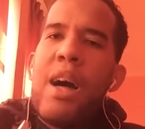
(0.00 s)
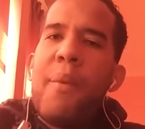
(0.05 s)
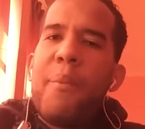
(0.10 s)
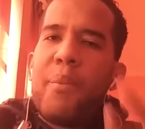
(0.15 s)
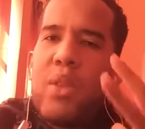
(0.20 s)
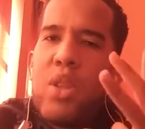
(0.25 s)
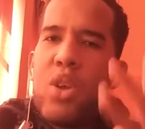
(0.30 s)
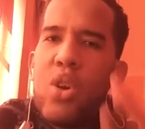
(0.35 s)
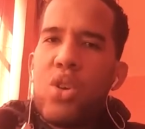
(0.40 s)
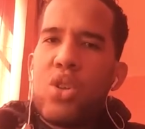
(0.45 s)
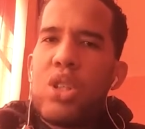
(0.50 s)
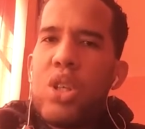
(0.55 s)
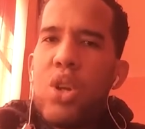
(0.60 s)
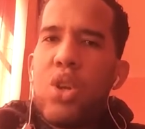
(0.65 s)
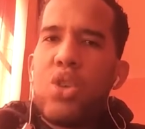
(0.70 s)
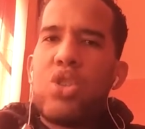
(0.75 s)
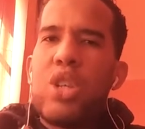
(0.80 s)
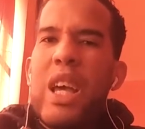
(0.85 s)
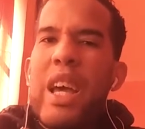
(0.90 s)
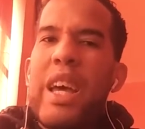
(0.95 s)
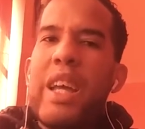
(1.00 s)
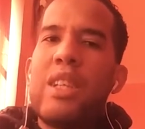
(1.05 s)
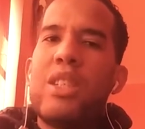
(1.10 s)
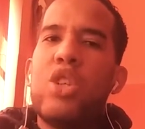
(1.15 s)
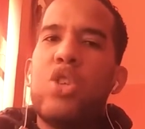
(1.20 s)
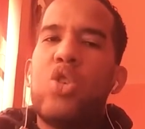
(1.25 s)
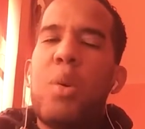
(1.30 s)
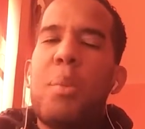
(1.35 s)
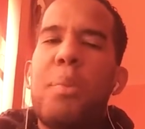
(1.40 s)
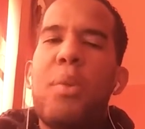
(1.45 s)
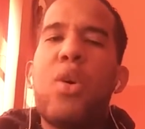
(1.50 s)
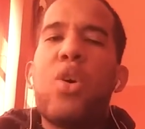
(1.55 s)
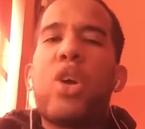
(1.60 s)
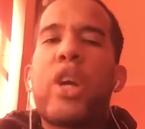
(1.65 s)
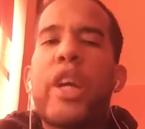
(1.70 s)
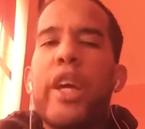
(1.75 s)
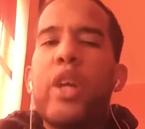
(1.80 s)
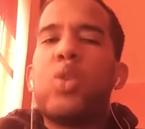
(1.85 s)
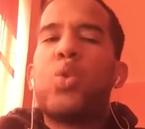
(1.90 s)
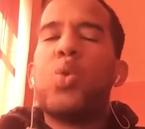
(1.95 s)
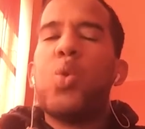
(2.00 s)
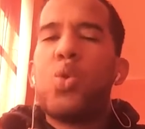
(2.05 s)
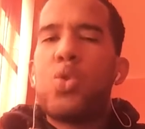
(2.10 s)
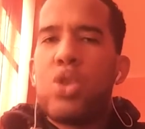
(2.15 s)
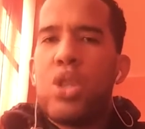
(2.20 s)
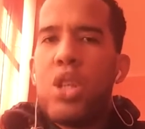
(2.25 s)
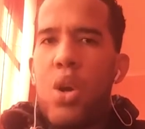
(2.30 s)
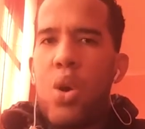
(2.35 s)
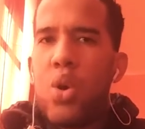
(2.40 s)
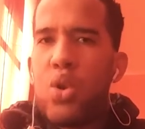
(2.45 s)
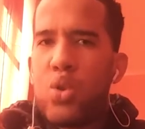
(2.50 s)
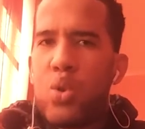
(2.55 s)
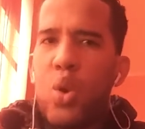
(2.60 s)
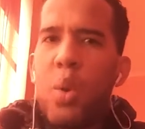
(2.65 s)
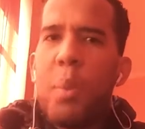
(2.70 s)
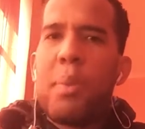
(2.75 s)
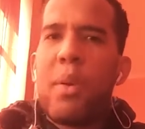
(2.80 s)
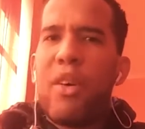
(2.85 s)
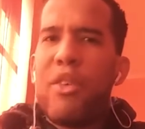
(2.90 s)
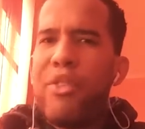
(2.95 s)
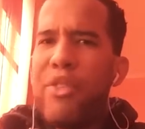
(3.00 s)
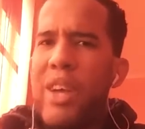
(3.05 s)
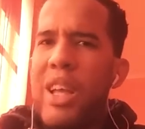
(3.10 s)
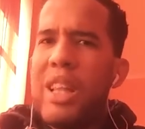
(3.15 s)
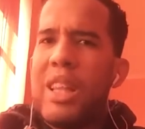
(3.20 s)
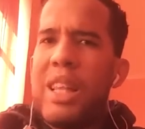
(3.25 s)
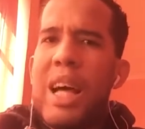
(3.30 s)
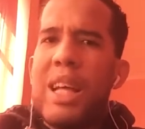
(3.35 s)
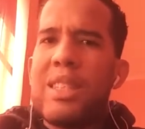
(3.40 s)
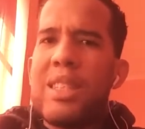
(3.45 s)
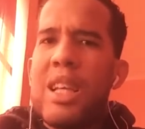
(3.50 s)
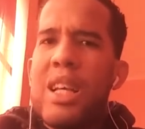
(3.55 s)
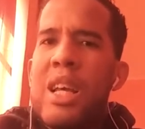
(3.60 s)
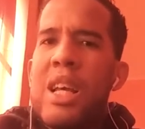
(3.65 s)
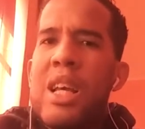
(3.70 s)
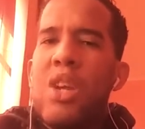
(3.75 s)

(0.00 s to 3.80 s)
Dios de los ejércitos, porque tú hijos, tus profetas,